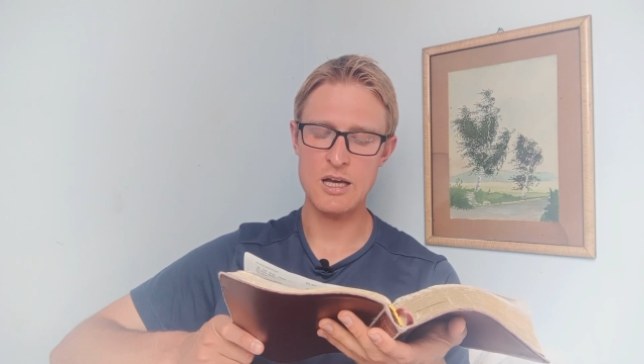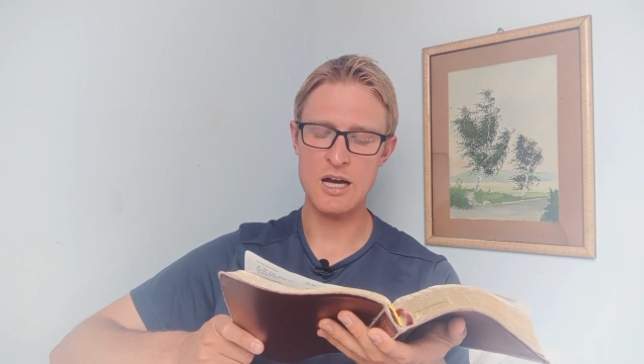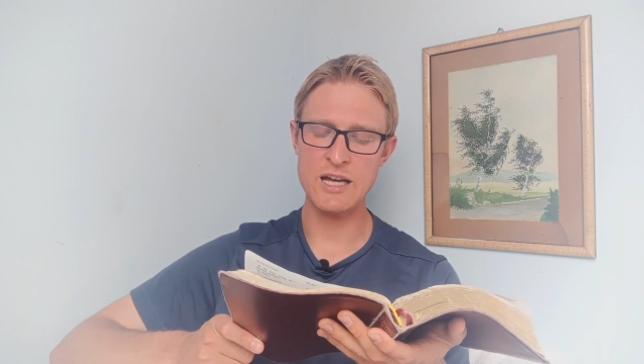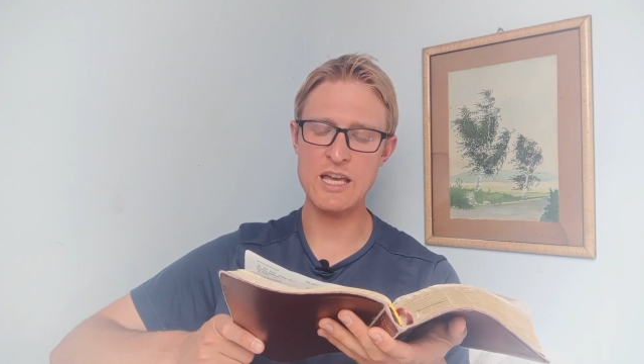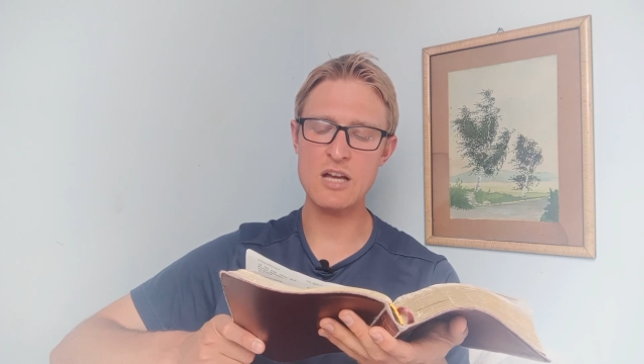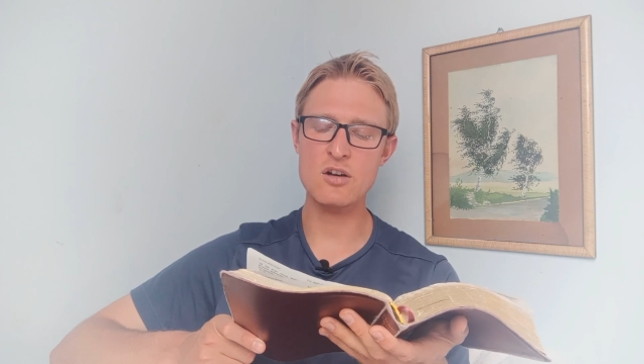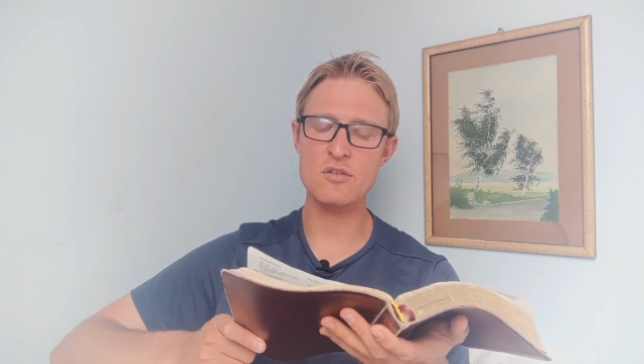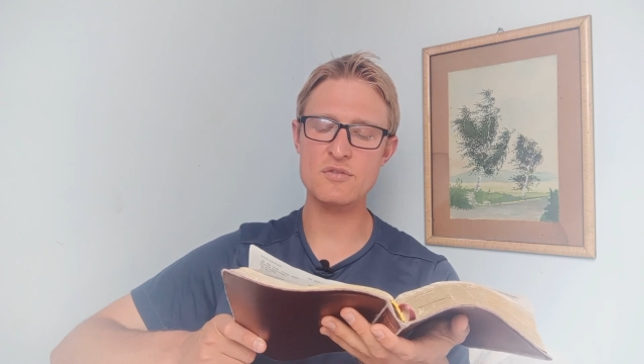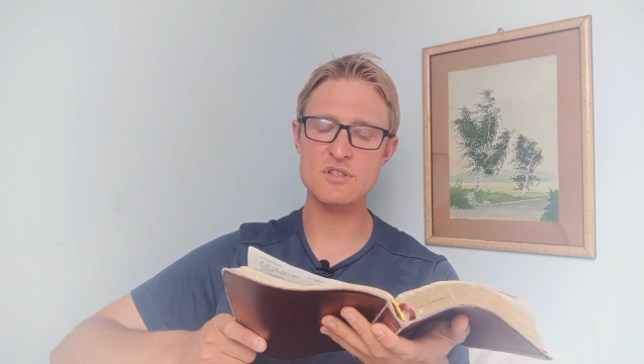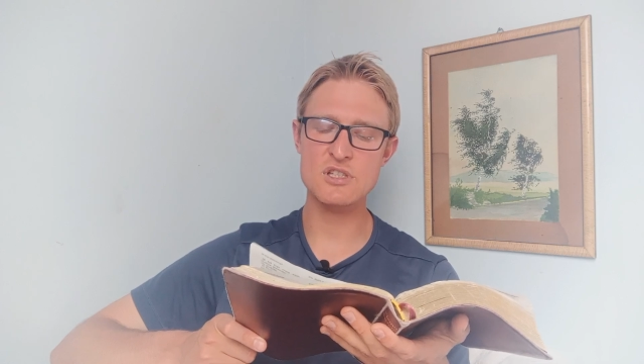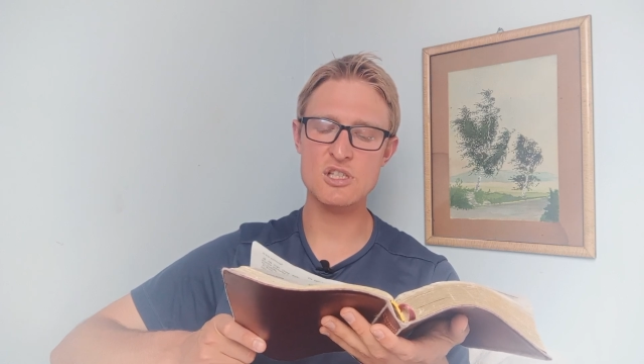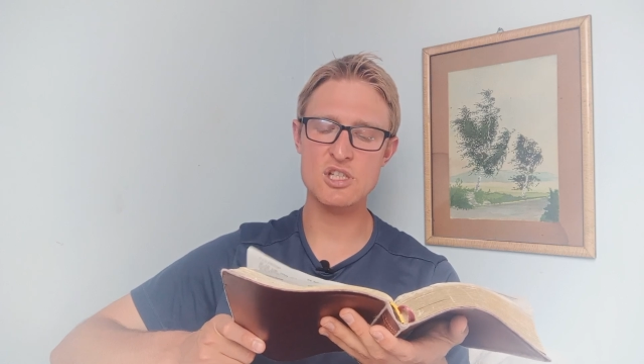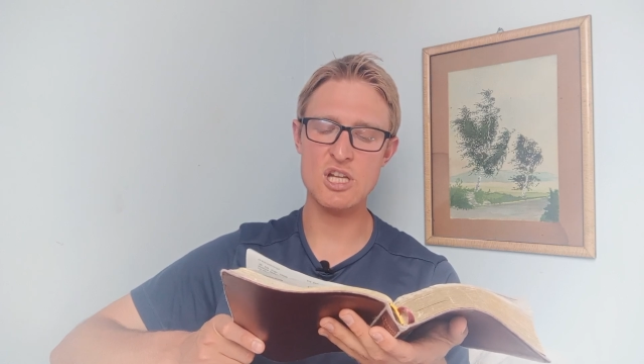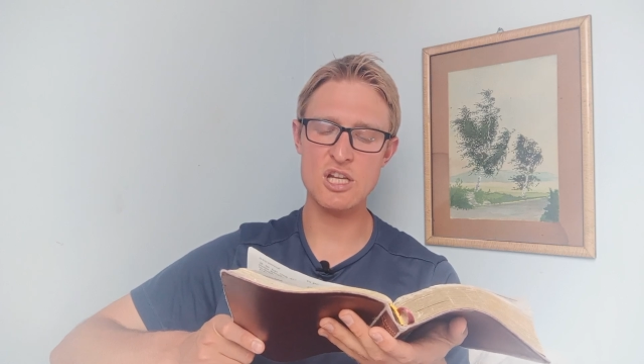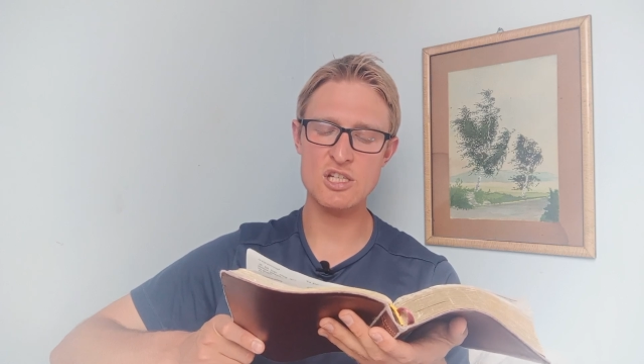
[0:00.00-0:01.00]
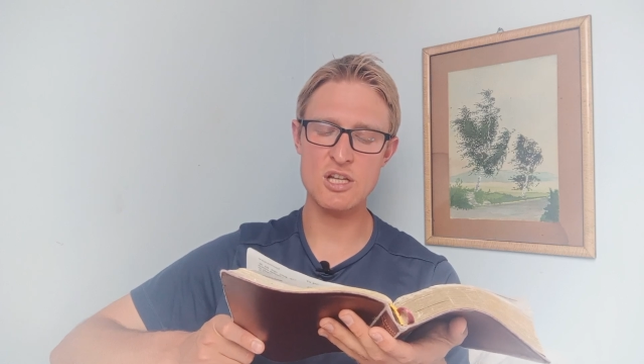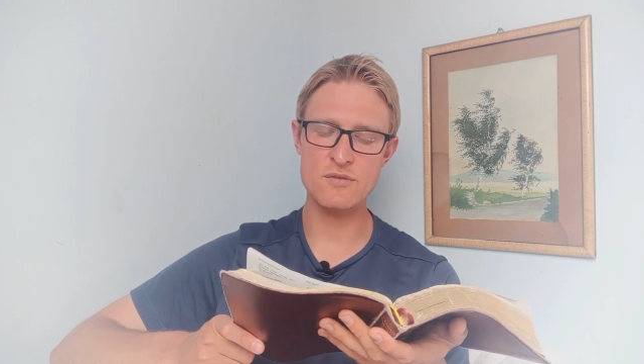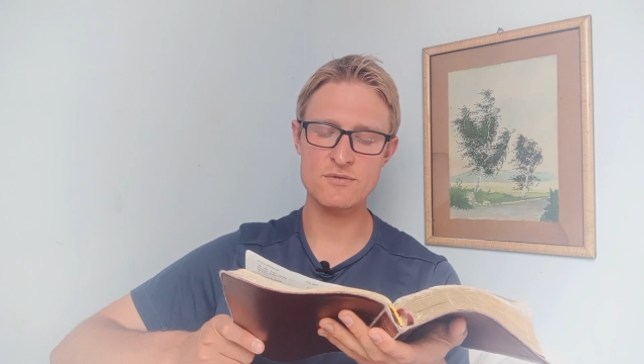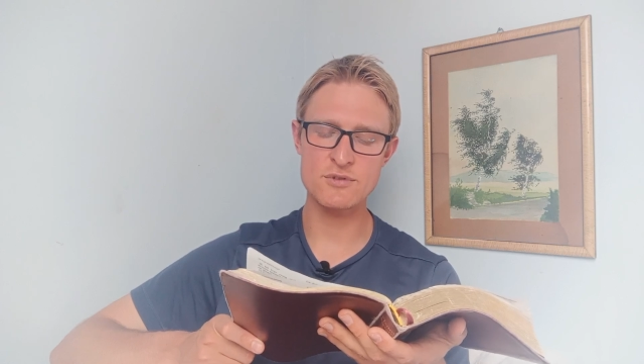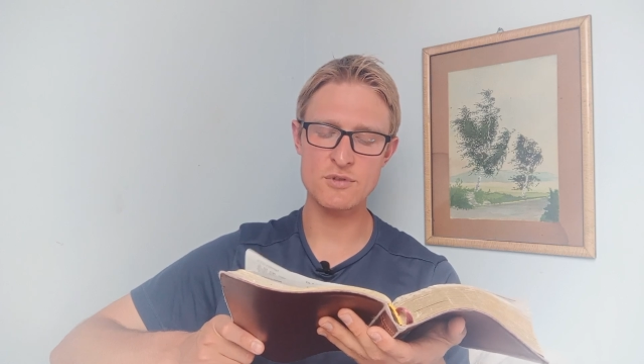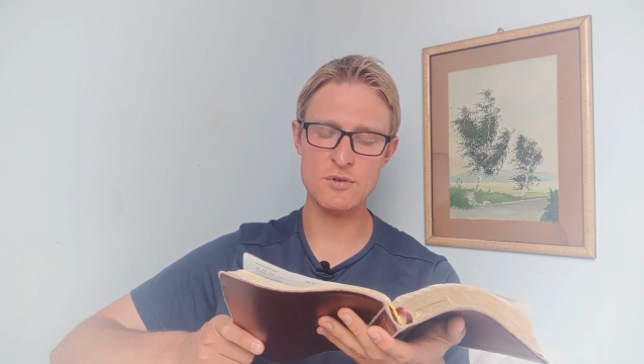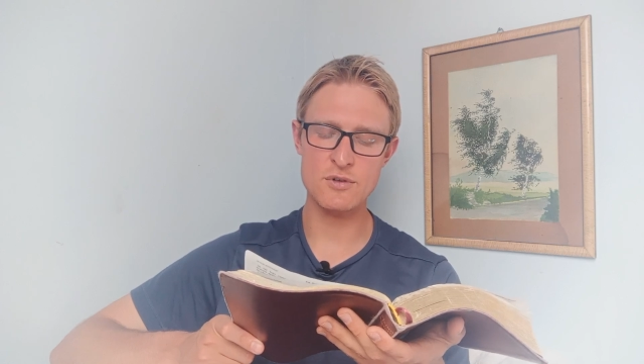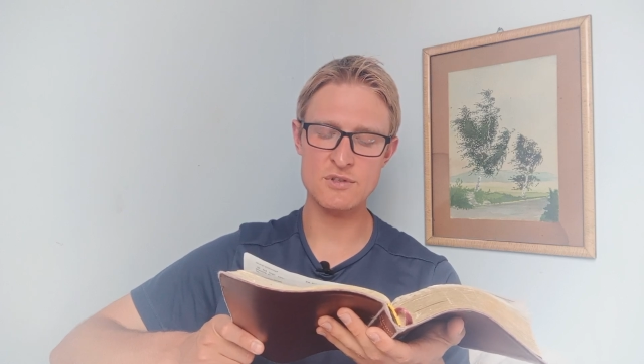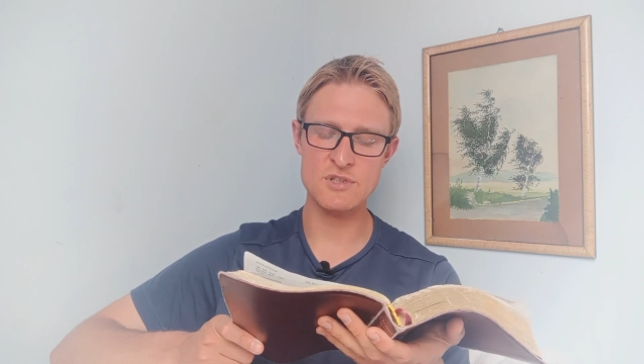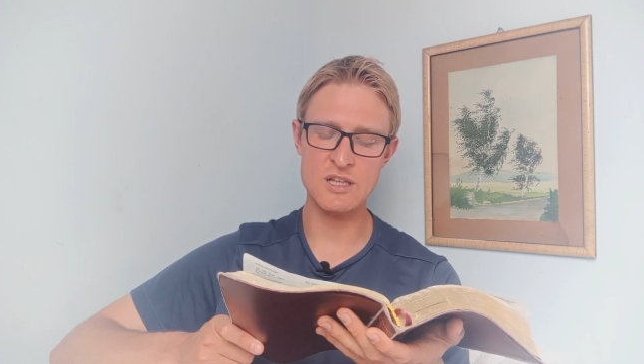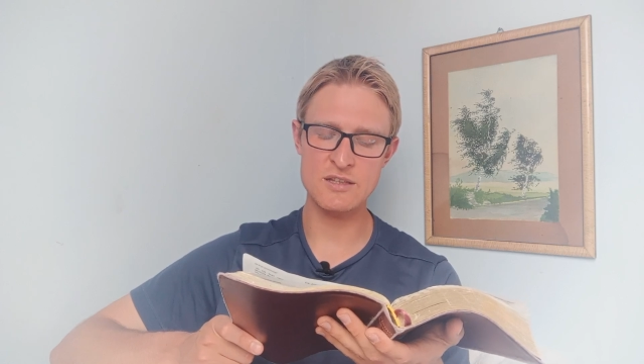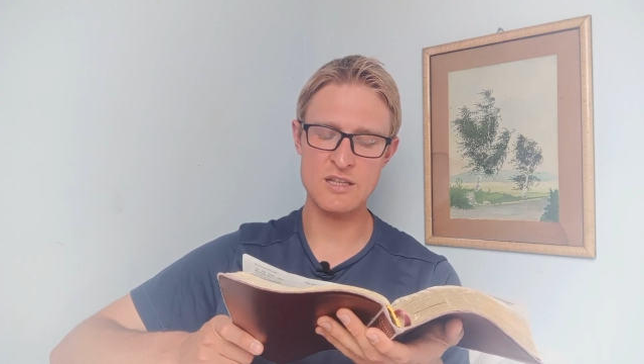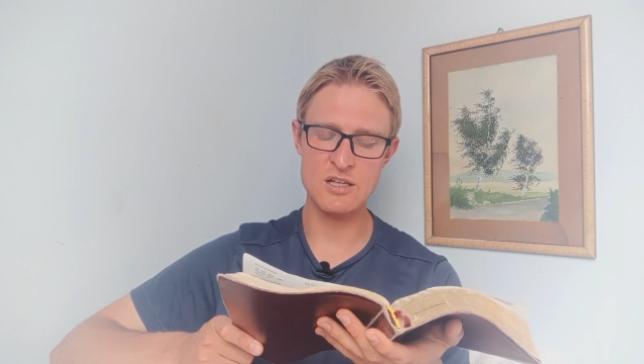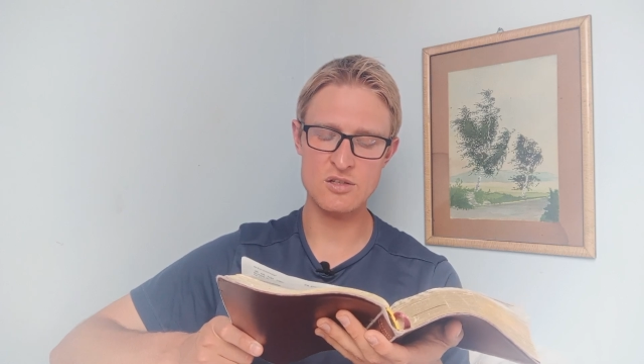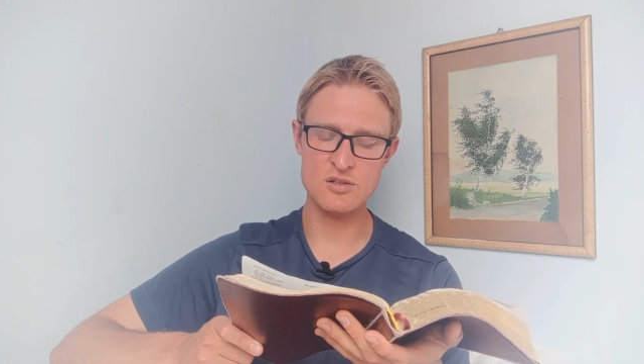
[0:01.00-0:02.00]
a ja go wskrzeszę w dniu
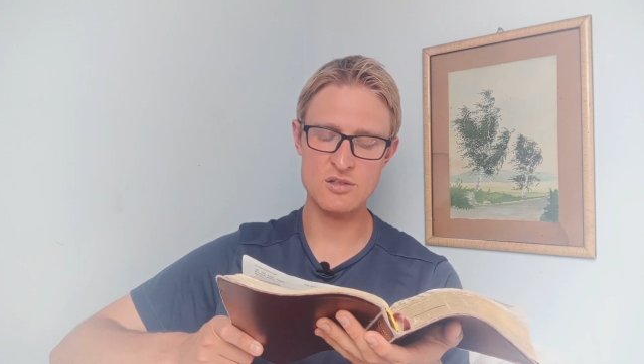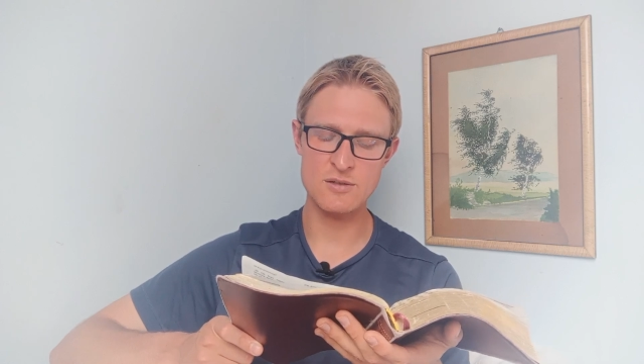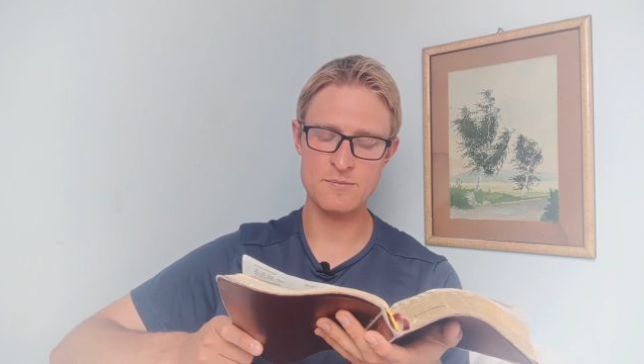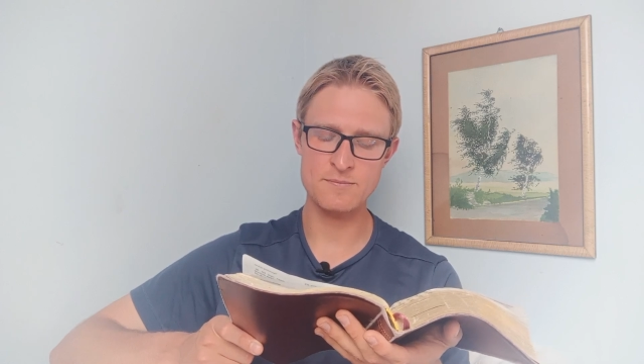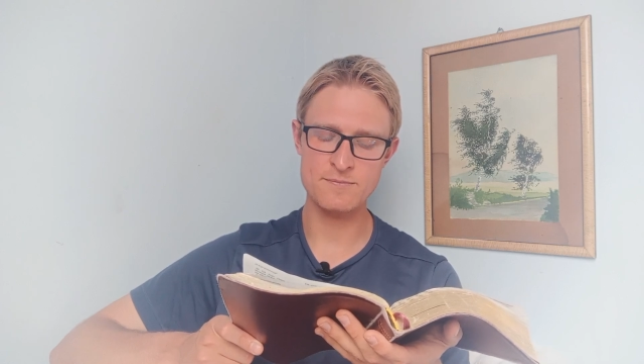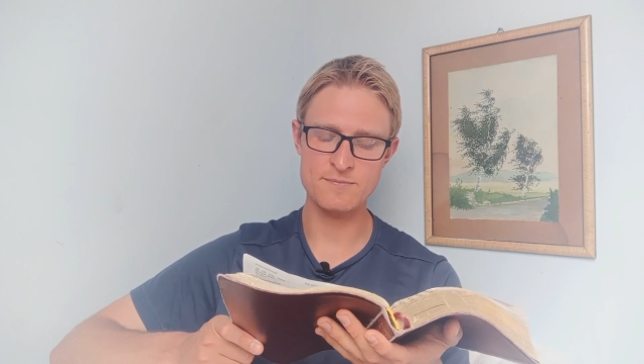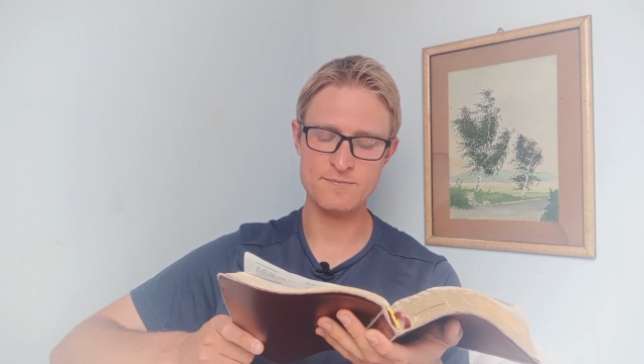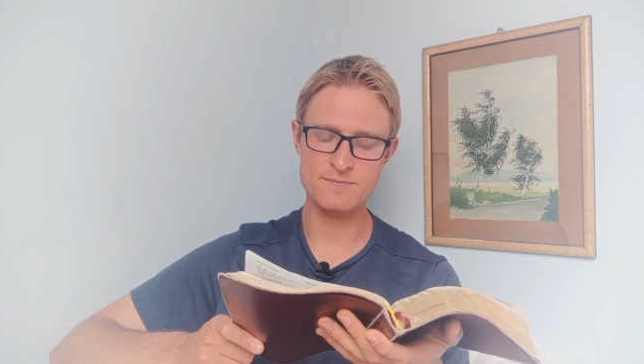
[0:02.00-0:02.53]
ostatecznym.